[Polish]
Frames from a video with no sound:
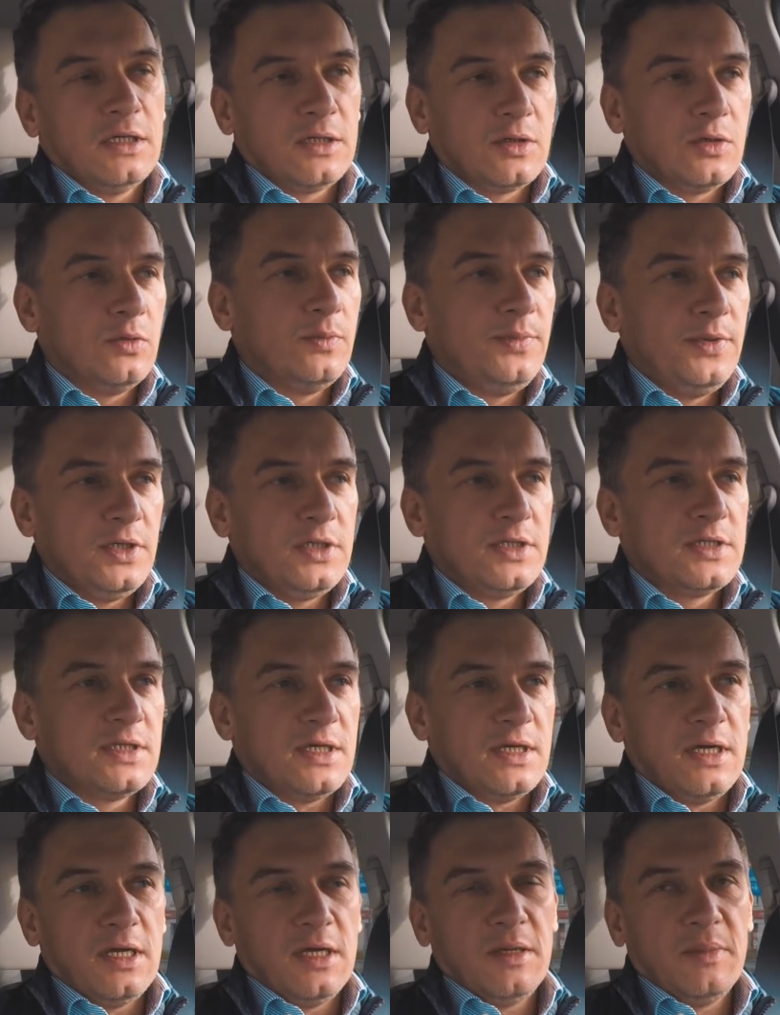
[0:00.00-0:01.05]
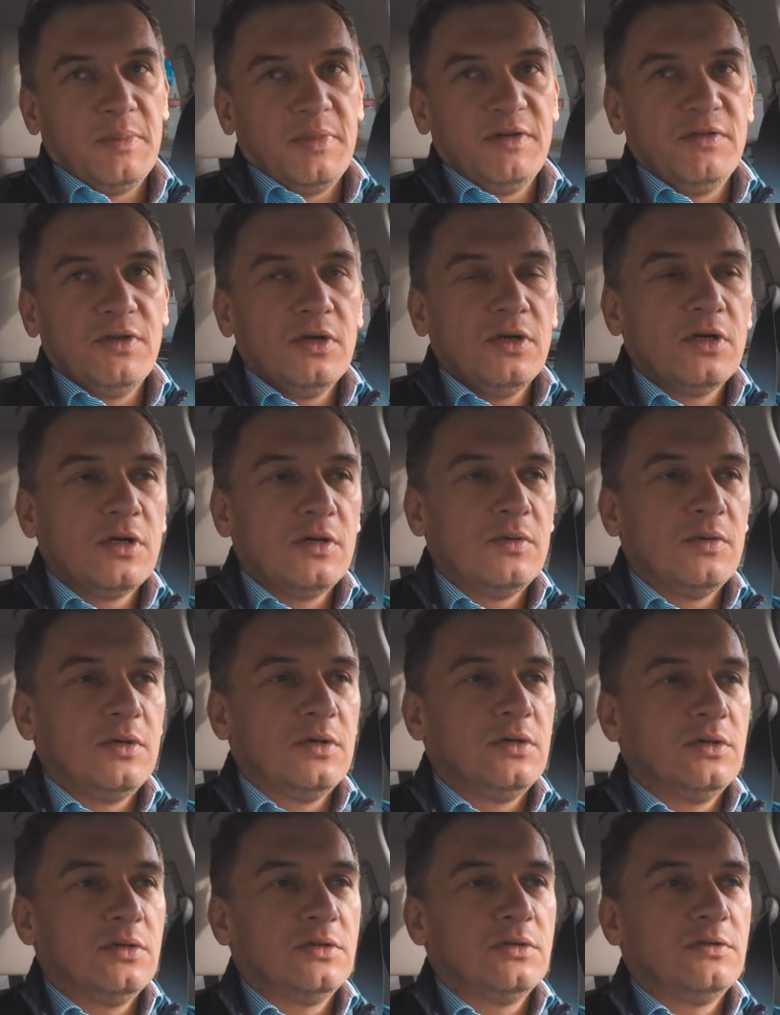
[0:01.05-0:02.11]
kupić za pewnie
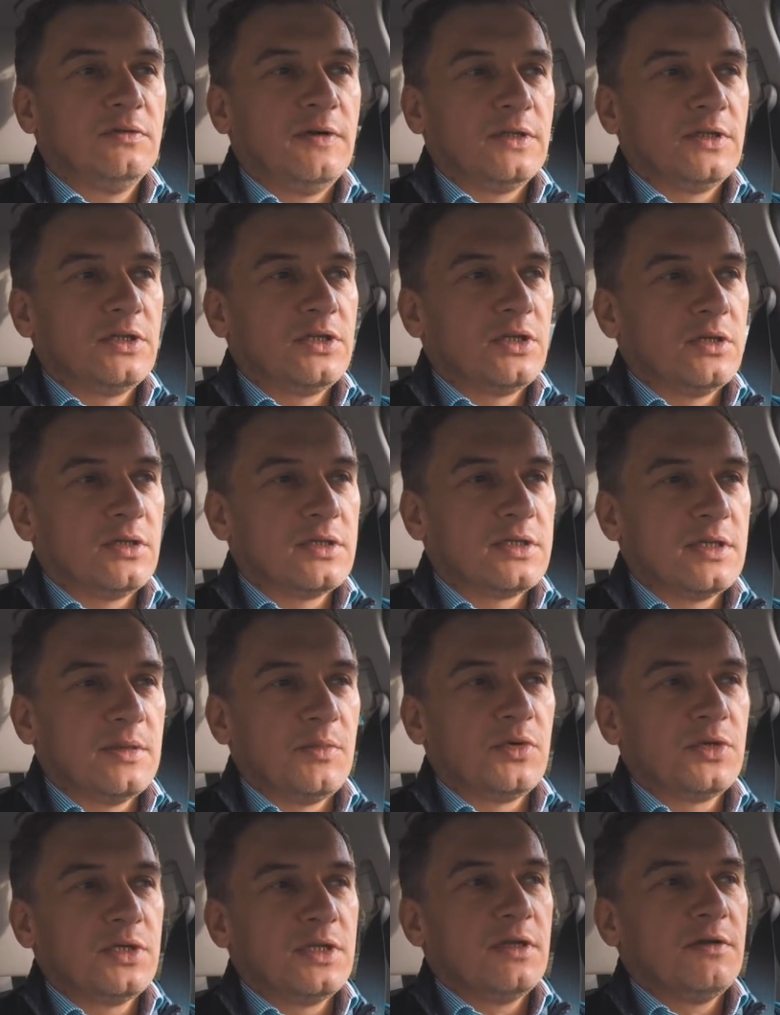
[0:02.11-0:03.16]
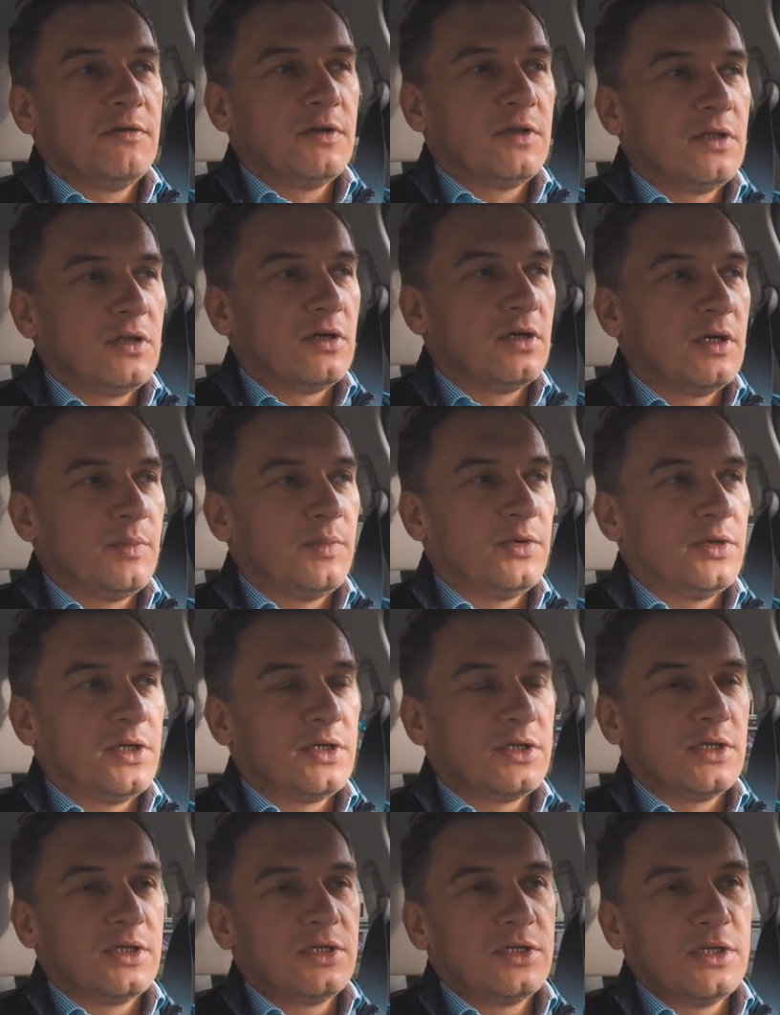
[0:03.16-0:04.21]
około 2000, może nawet trochę
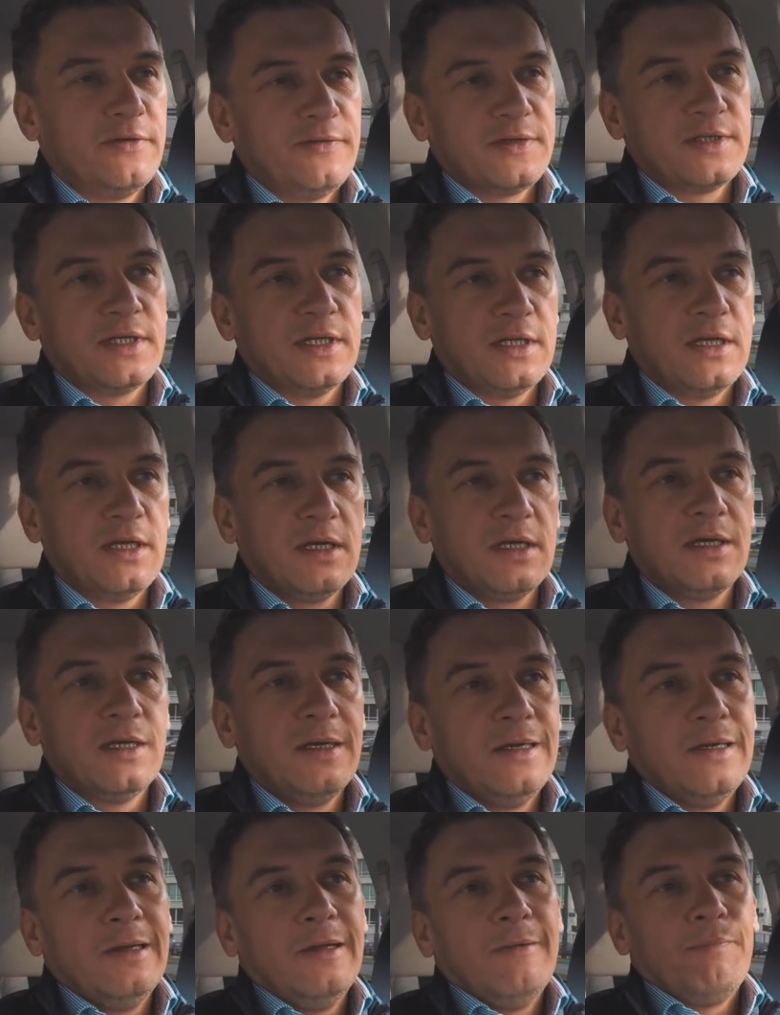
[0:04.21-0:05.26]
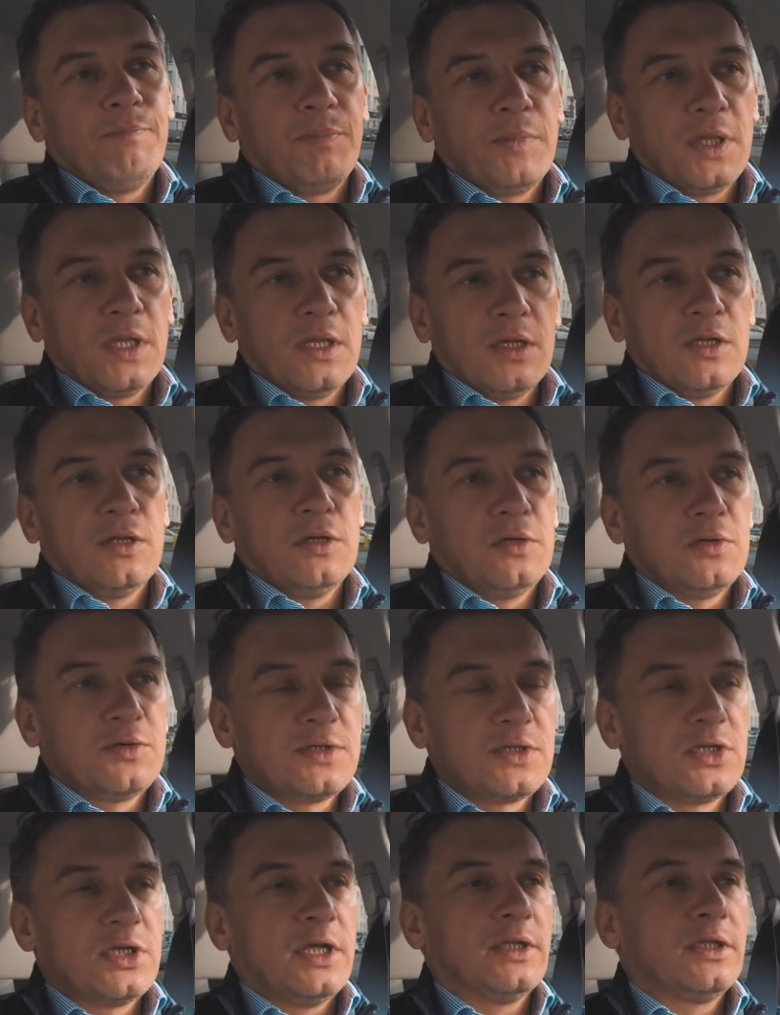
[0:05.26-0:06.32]
poniżej, czyli w cenie Mm,
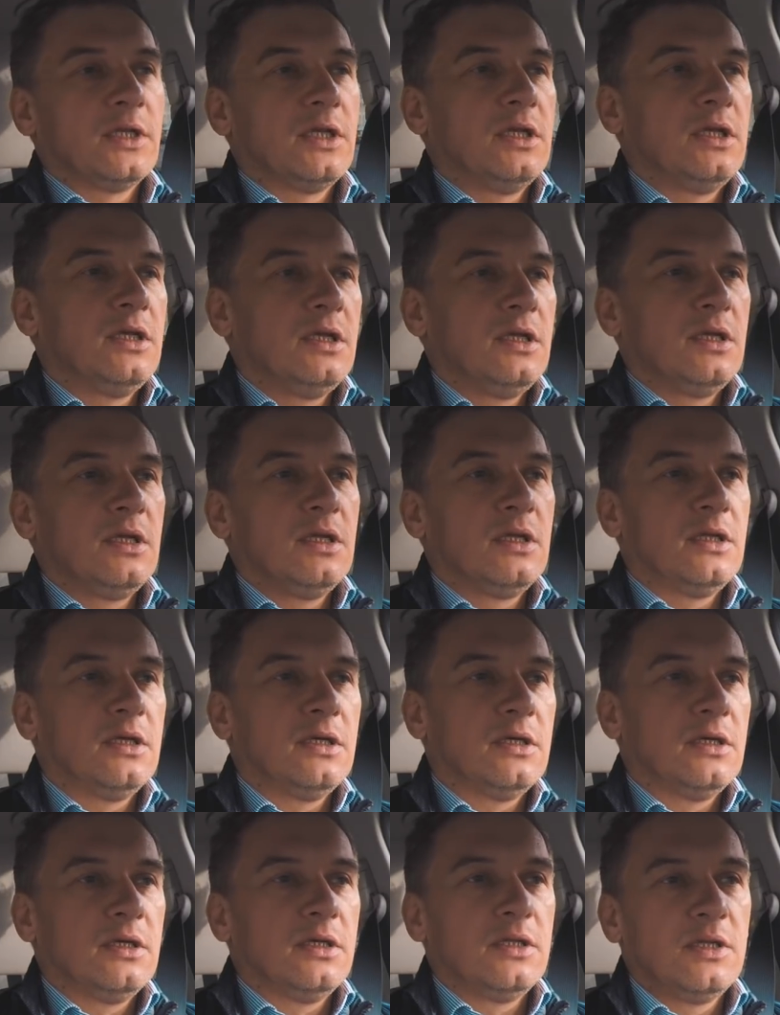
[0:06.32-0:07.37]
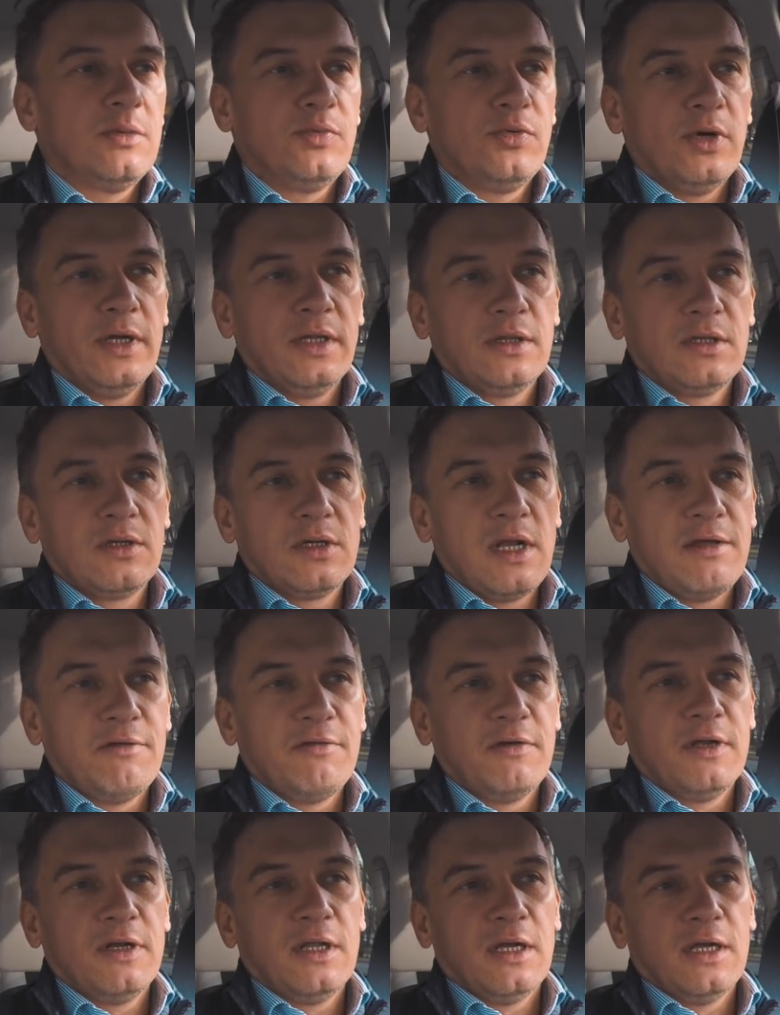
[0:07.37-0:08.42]
lustrzanki e, typu entry
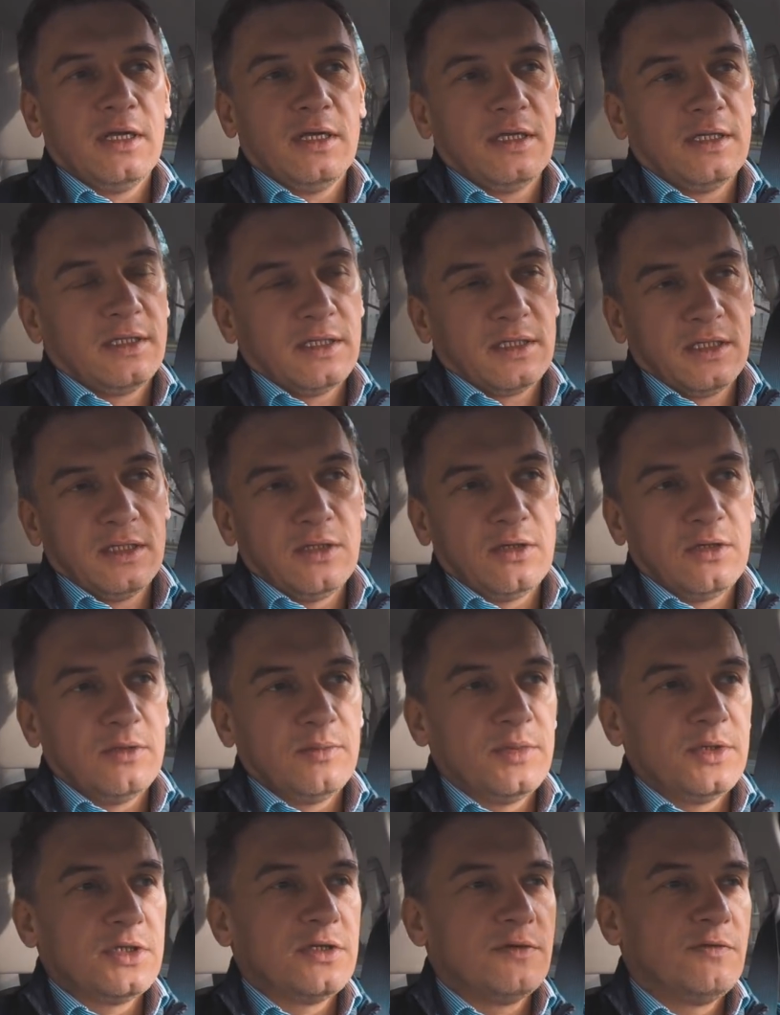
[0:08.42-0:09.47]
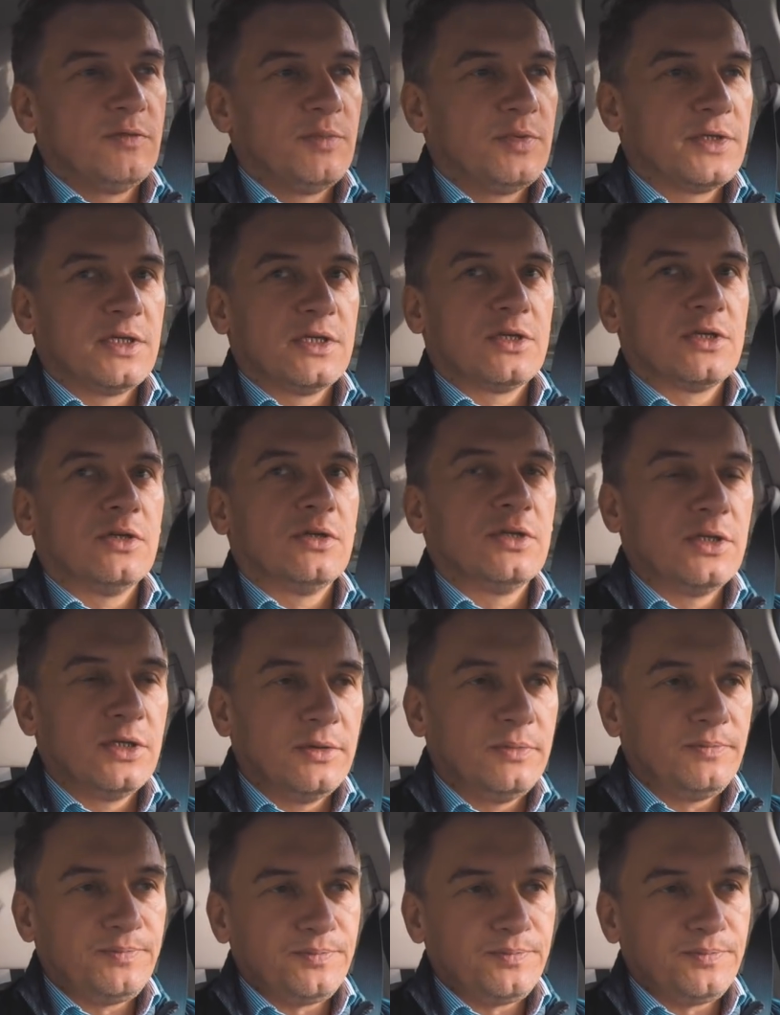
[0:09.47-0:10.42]
level, a taki dron będzie wyposażony